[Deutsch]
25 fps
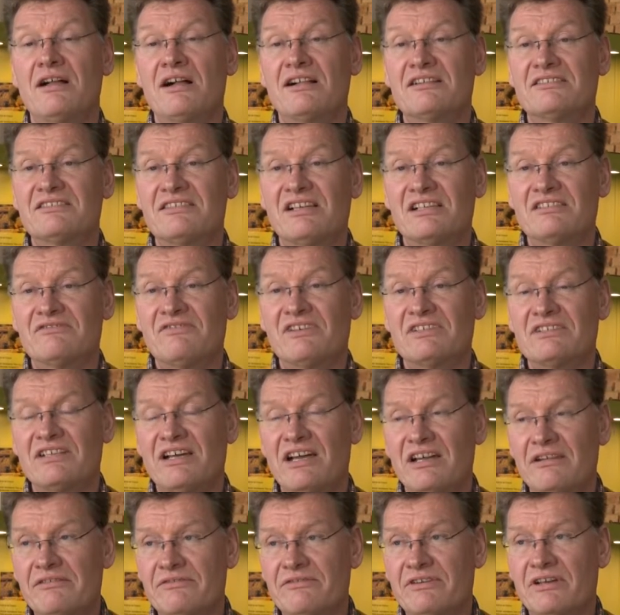als das,
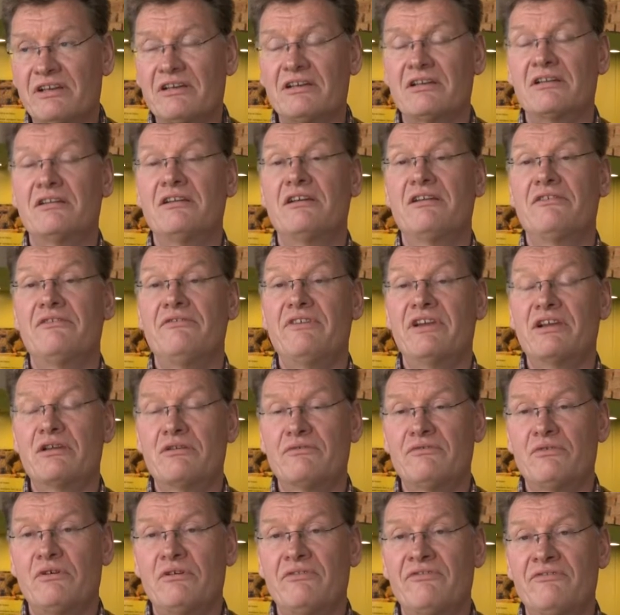was einfach
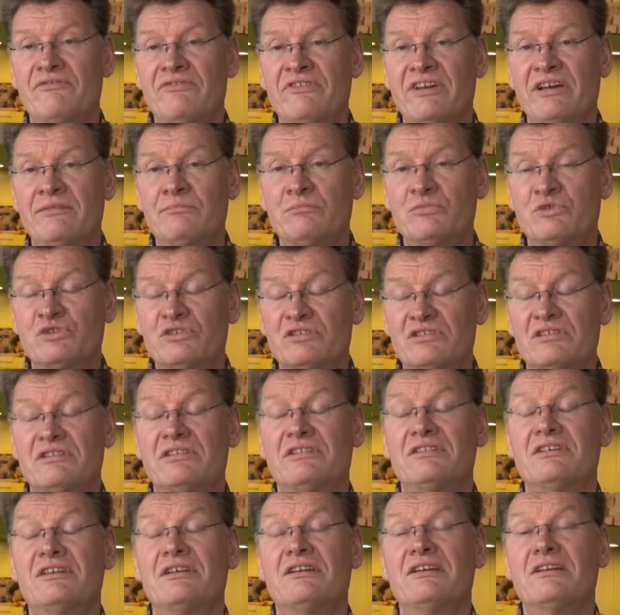weggeworfen werden muss
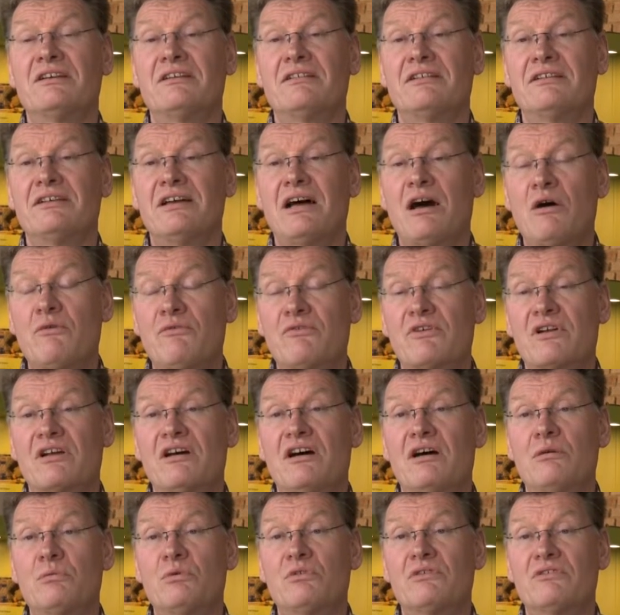auf
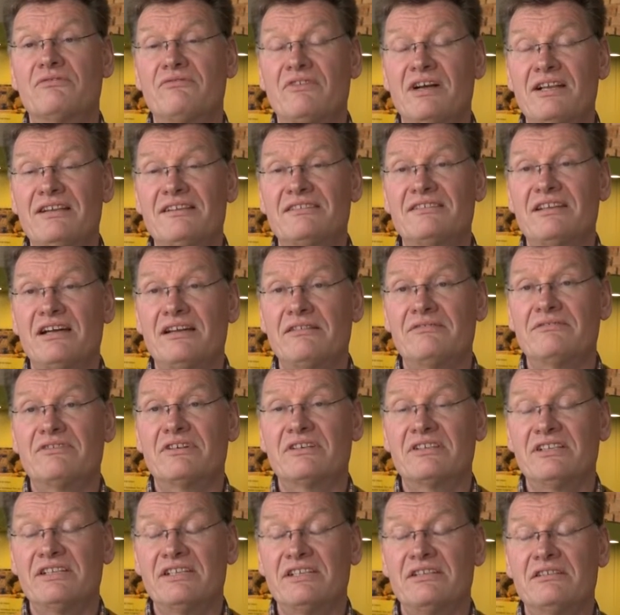Grabung, weil es
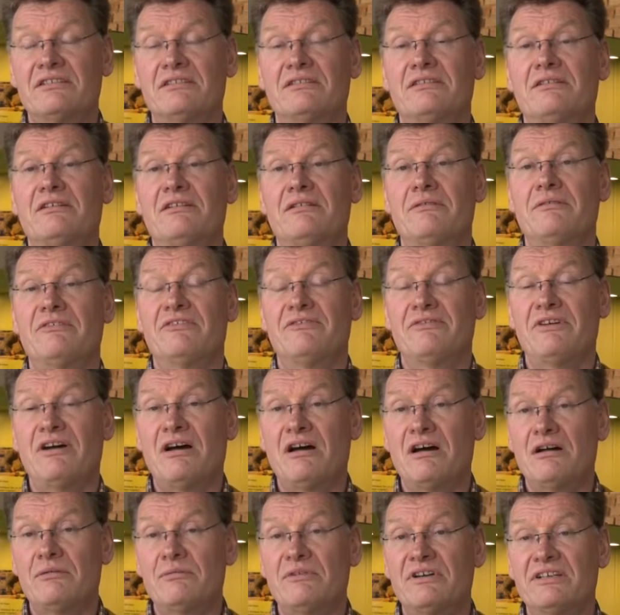einfach nicht
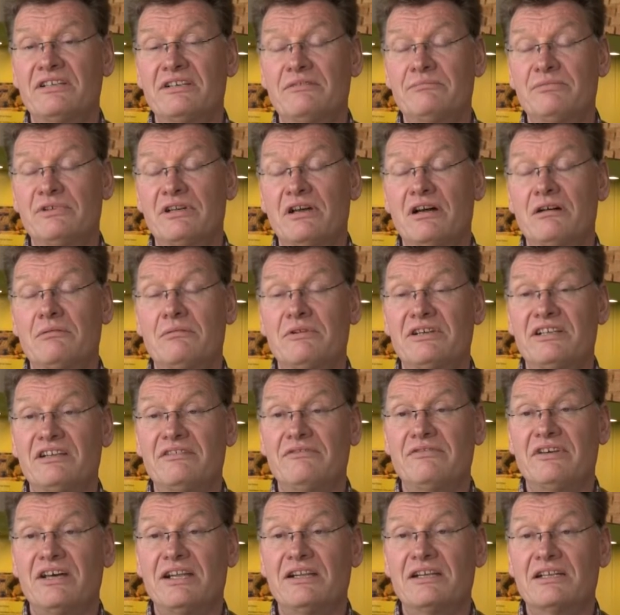verarbeitet,
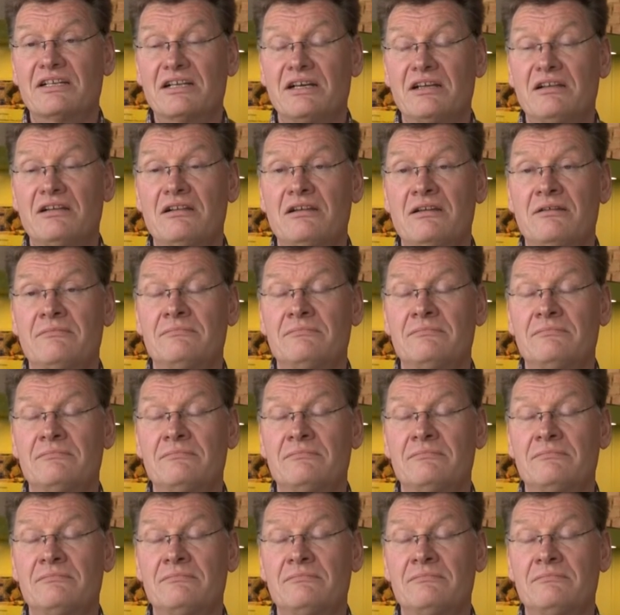bearbeitet werden kann.